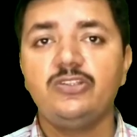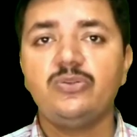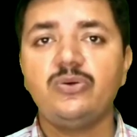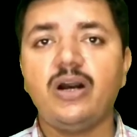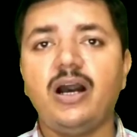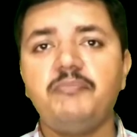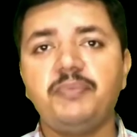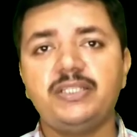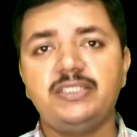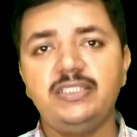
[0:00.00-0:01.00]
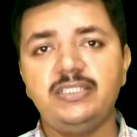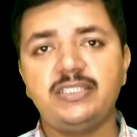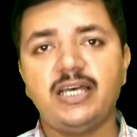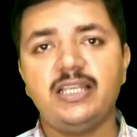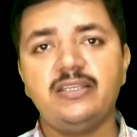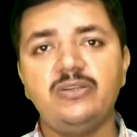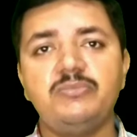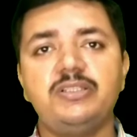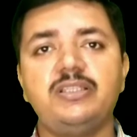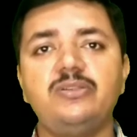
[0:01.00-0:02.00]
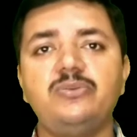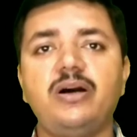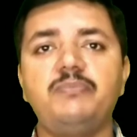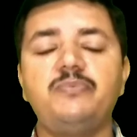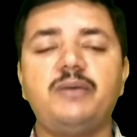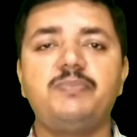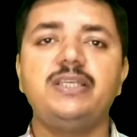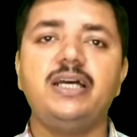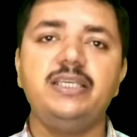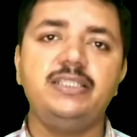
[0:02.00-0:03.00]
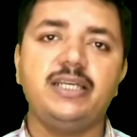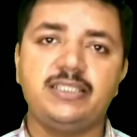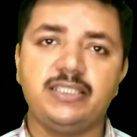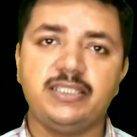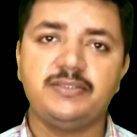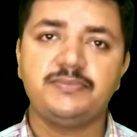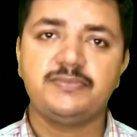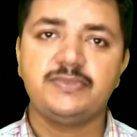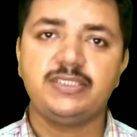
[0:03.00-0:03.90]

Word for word: तो आप 25 साल की उम्र तक तो आप वापस आ ही जाते हैं